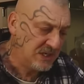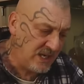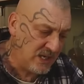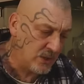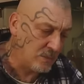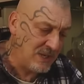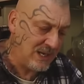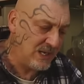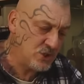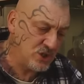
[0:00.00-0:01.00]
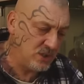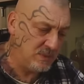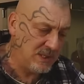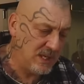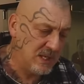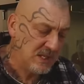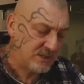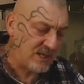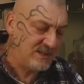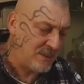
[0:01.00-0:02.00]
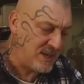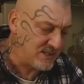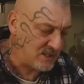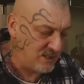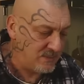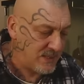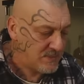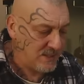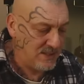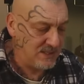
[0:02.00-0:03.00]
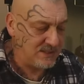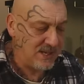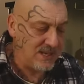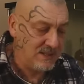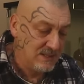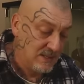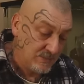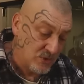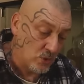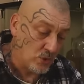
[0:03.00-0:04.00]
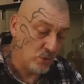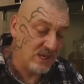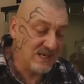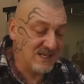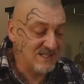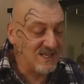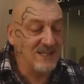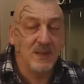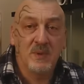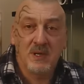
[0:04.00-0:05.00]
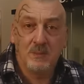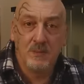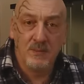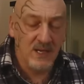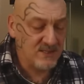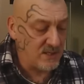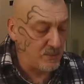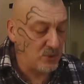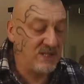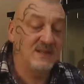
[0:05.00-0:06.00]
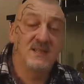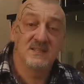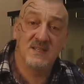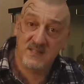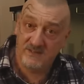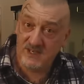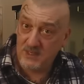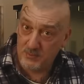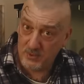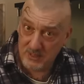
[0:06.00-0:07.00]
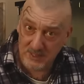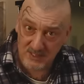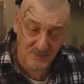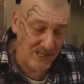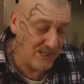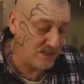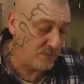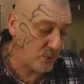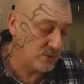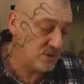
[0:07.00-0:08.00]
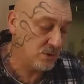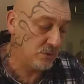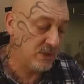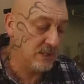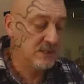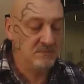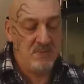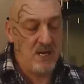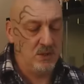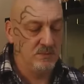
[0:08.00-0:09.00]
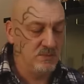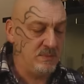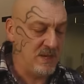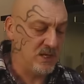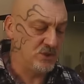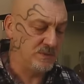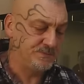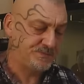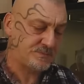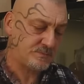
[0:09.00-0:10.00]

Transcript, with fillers: nero, ben leggibile, 30 metri di impermeabilità, corona incassata per essere protetta senza avere le, le spallette di protezione. Bello, mi piace